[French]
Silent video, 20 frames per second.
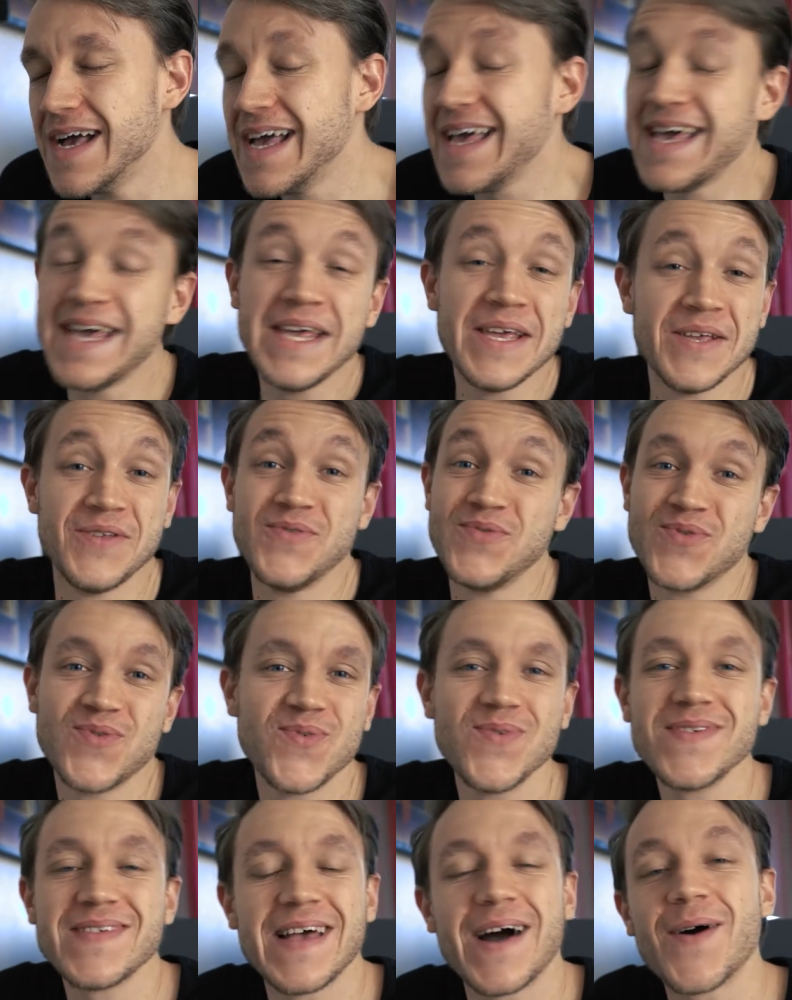Et du
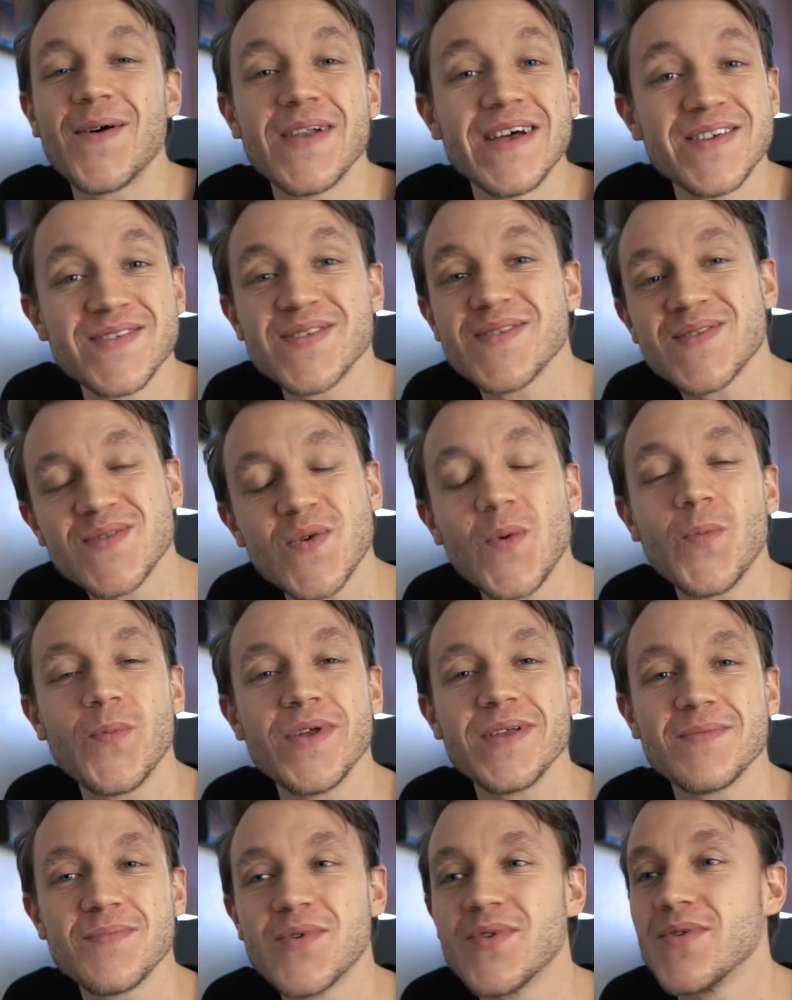coup, ça rend la chose
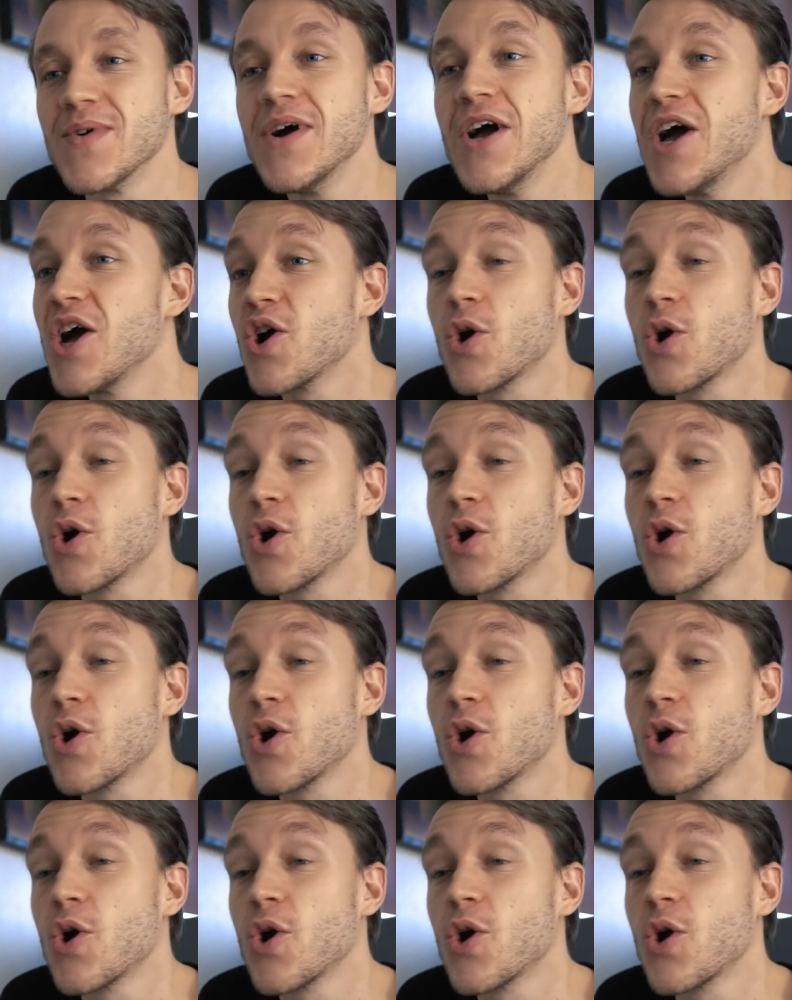complètement,